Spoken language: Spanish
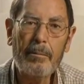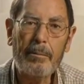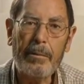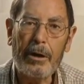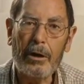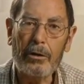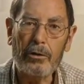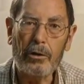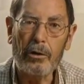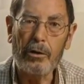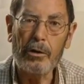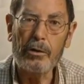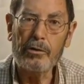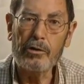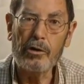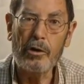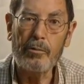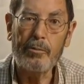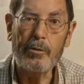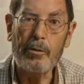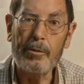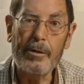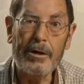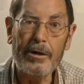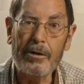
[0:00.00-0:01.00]
pero todo eso
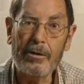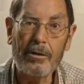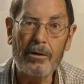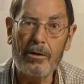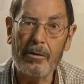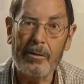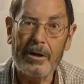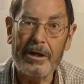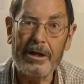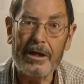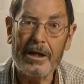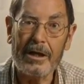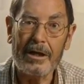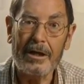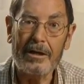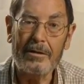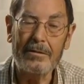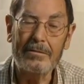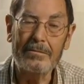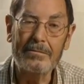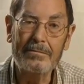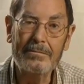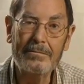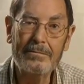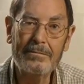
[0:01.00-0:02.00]
el público no lo veía,
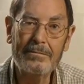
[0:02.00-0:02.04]
claro.